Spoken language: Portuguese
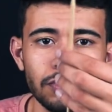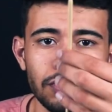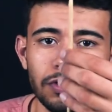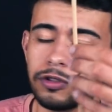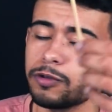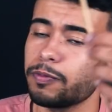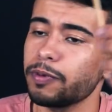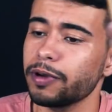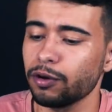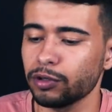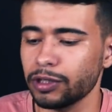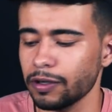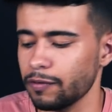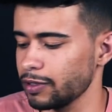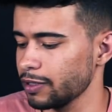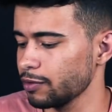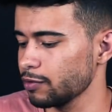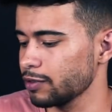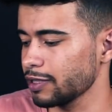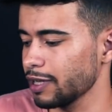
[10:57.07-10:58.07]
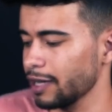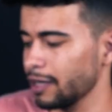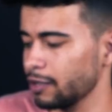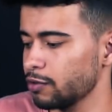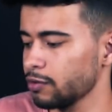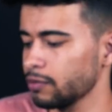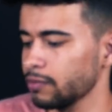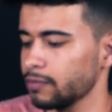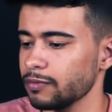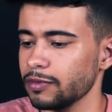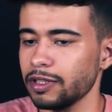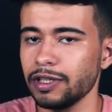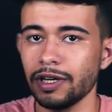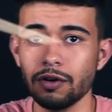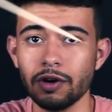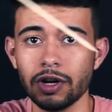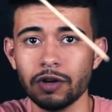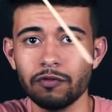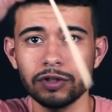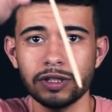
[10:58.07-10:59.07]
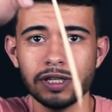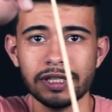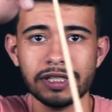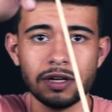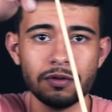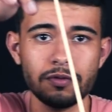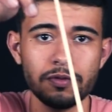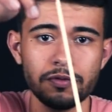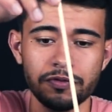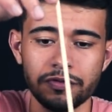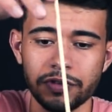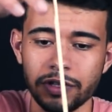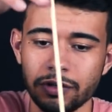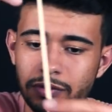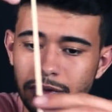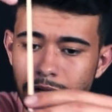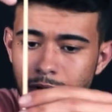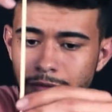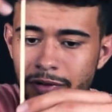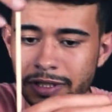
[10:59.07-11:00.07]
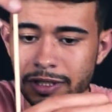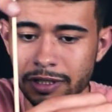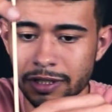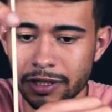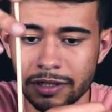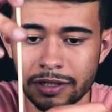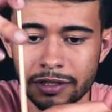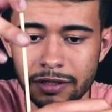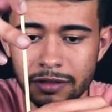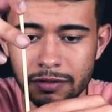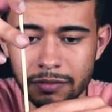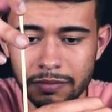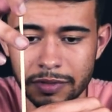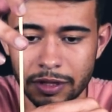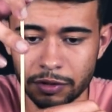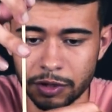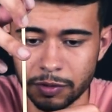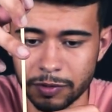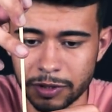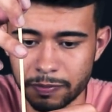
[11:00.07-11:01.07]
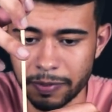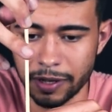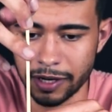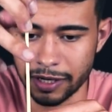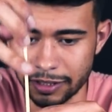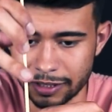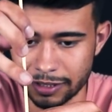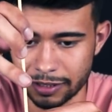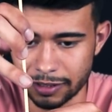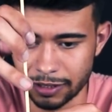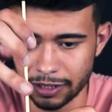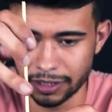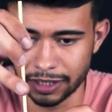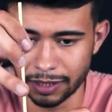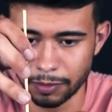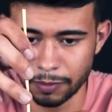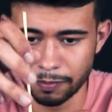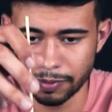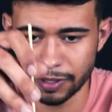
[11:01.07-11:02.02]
grosso porque não estava dando certo e agora eu vou testar com o fino. Talvez seja isso minha última esperança. Já está bem